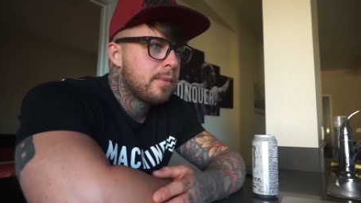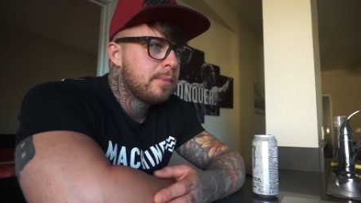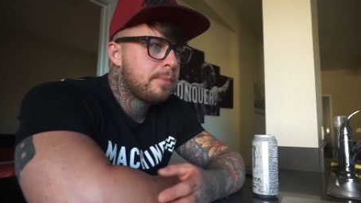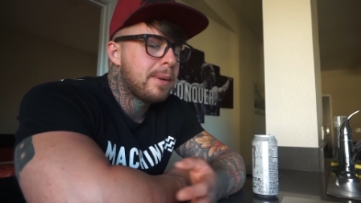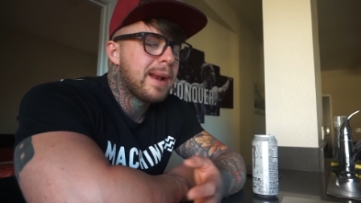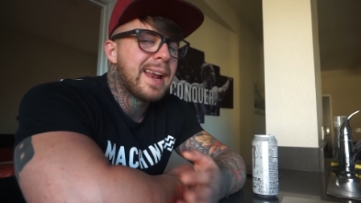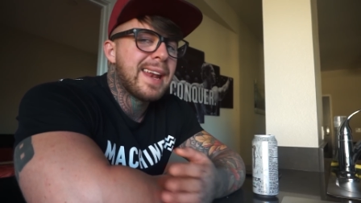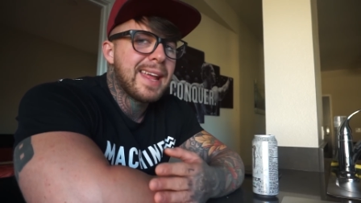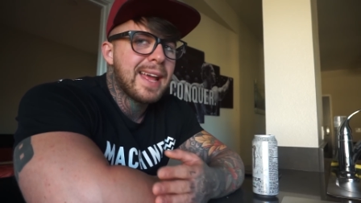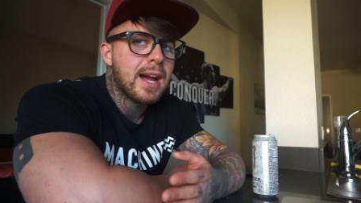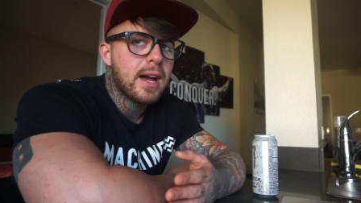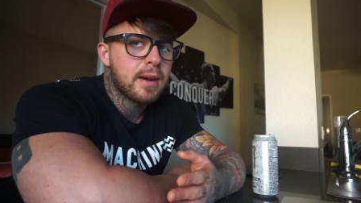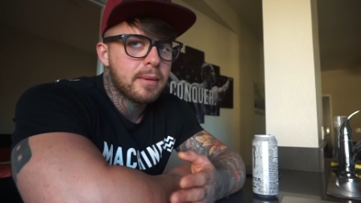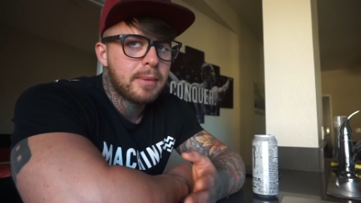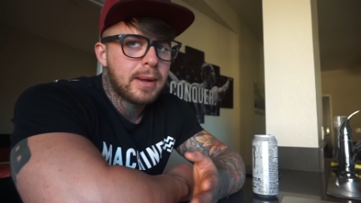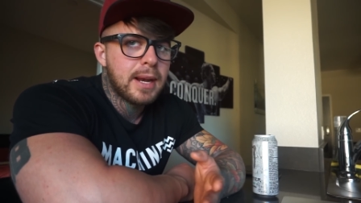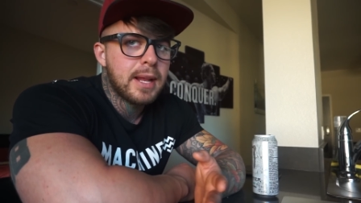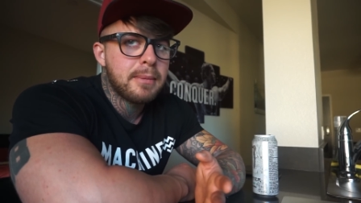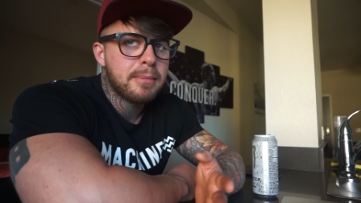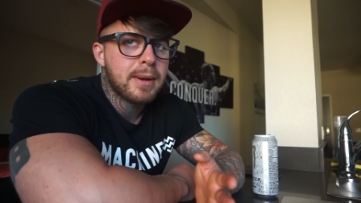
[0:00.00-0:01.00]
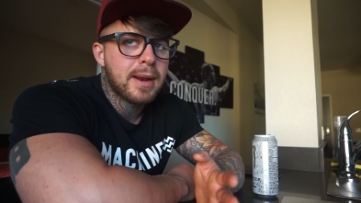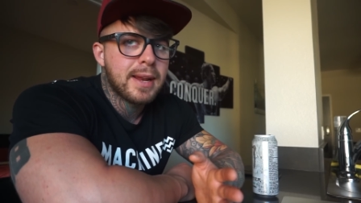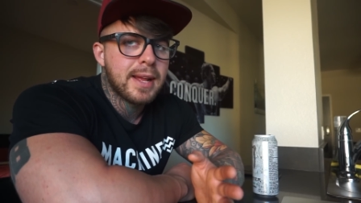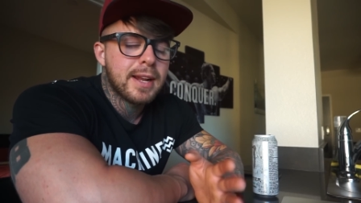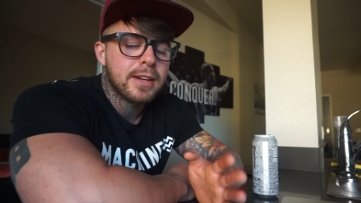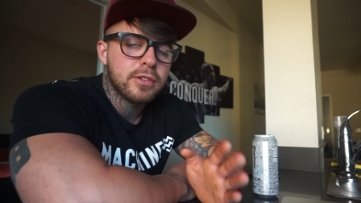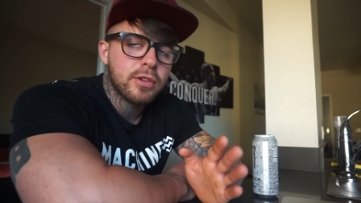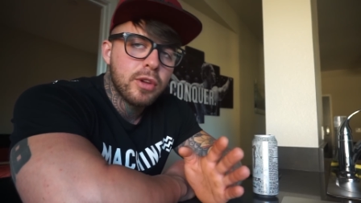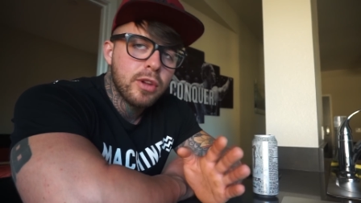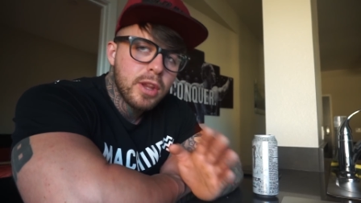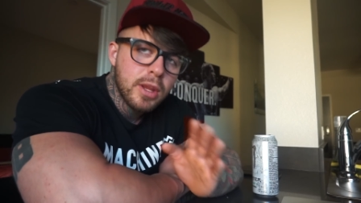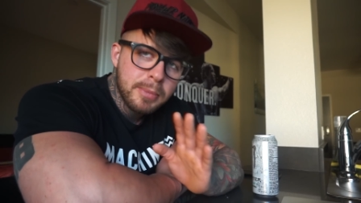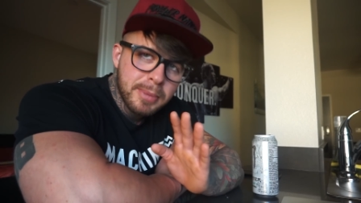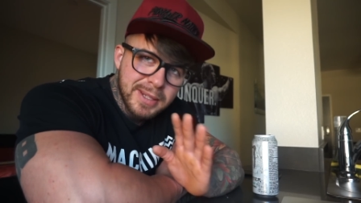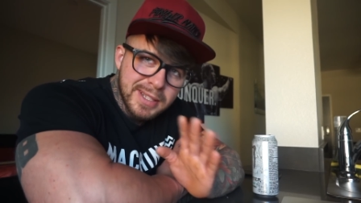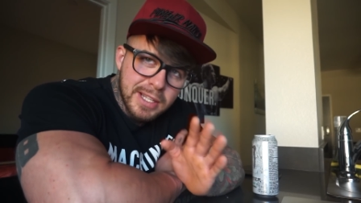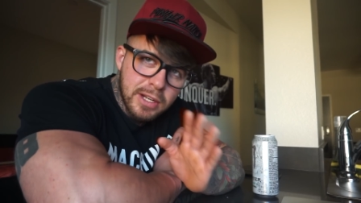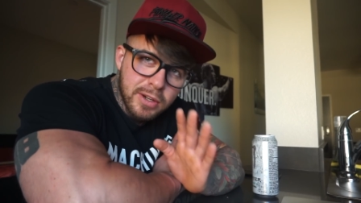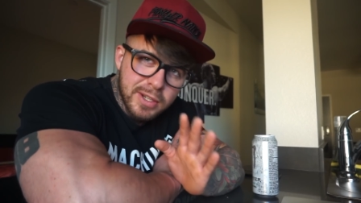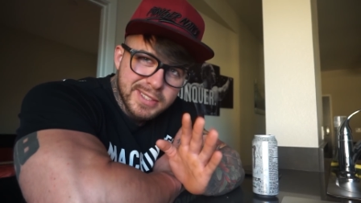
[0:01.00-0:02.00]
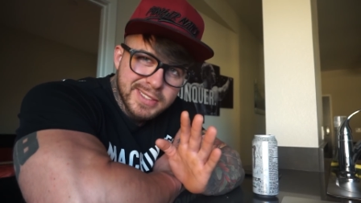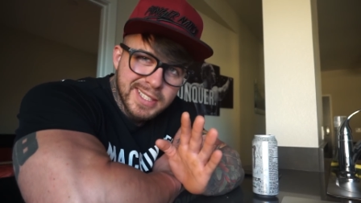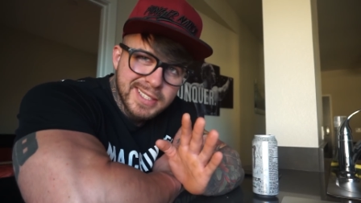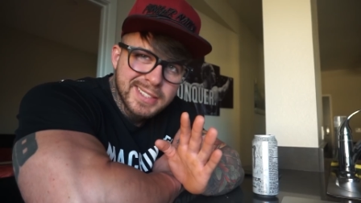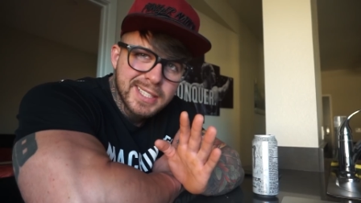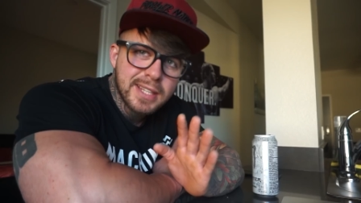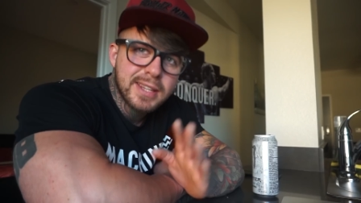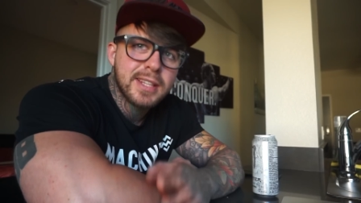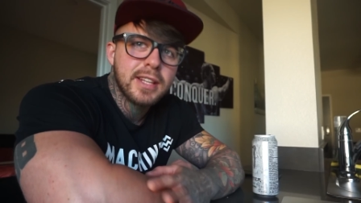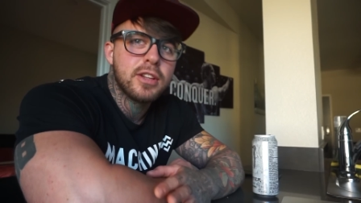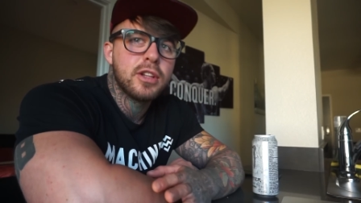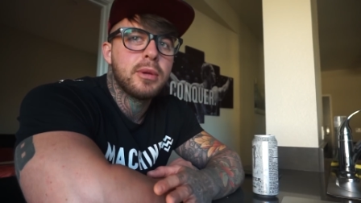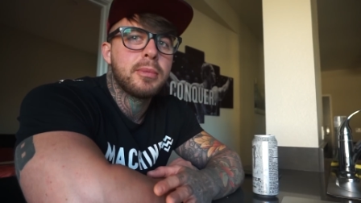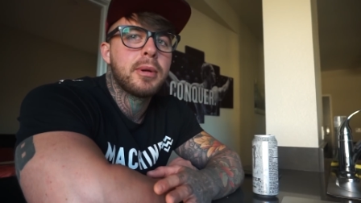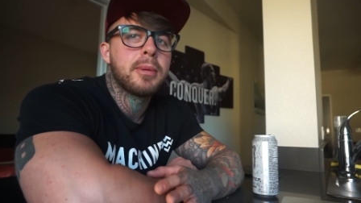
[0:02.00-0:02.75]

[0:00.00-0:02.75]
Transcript: Planear, ¿vale? Planear. Todo depende de lo que estéis haciendo.